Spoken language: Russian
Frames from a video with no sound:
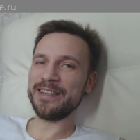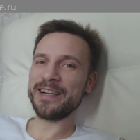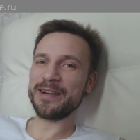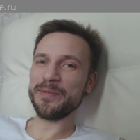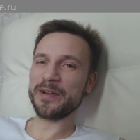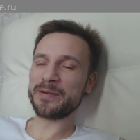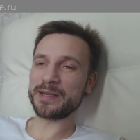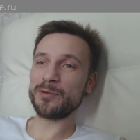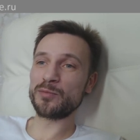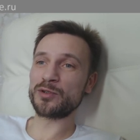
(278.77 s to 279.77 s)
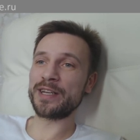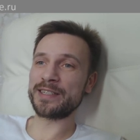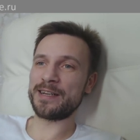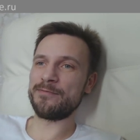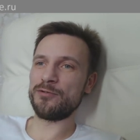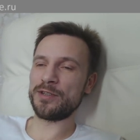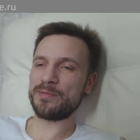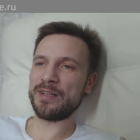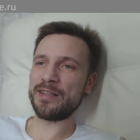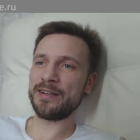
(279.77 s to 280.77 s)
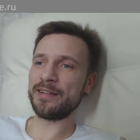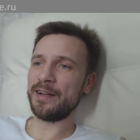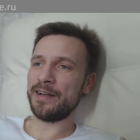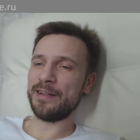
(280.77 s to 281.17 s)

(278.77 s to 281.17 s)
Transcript: не рекомендовать к просмотру, потому что я сам его не смотрел.